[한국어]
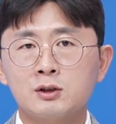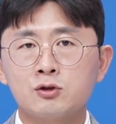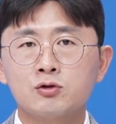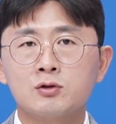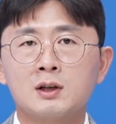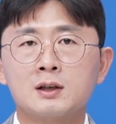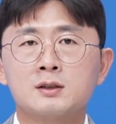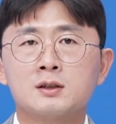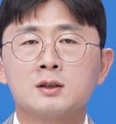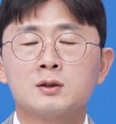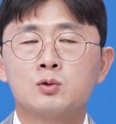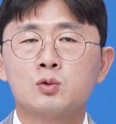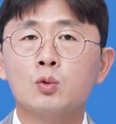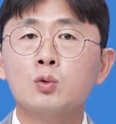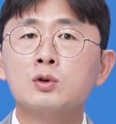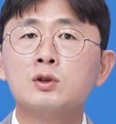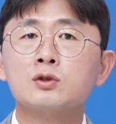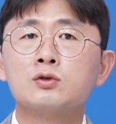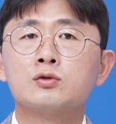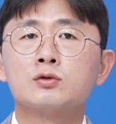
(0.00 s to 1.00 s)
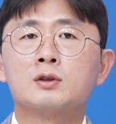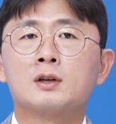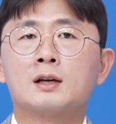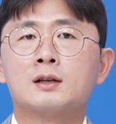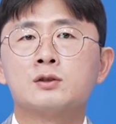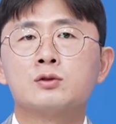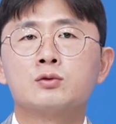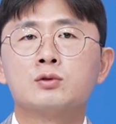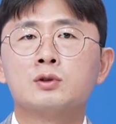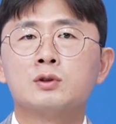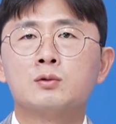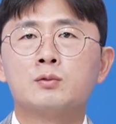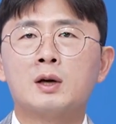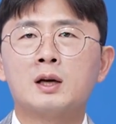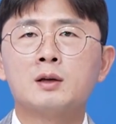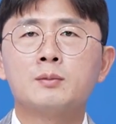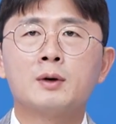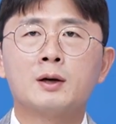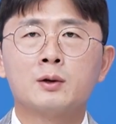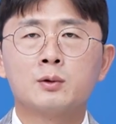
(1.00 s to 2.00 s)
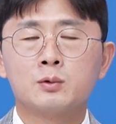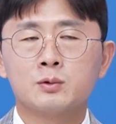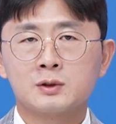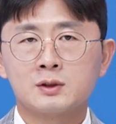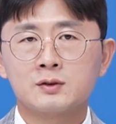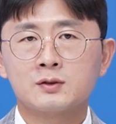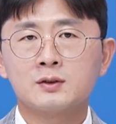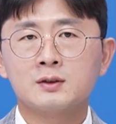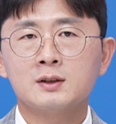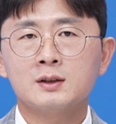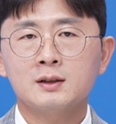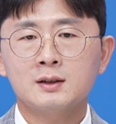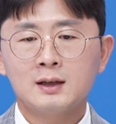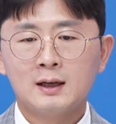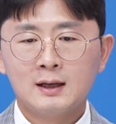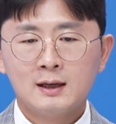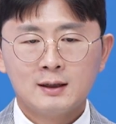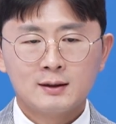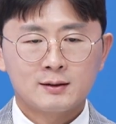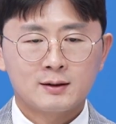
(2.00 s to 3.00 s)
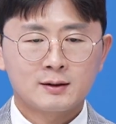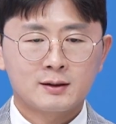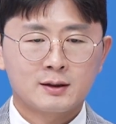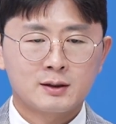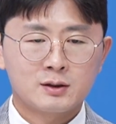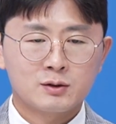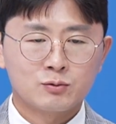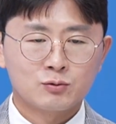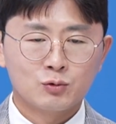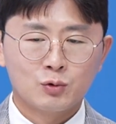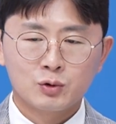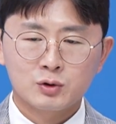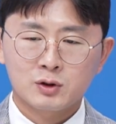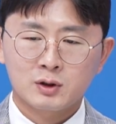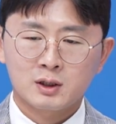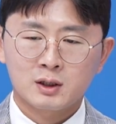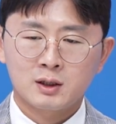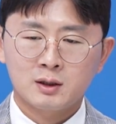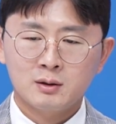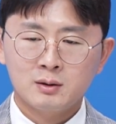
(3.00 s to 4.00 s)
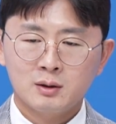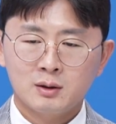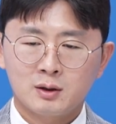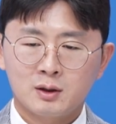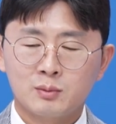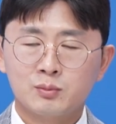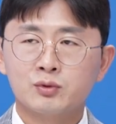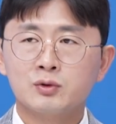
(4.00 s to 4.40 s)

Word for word: 이중항체 좋은 기술을 가지고 있는 와이바이오로직스는 상당히 좀 우호적인 어,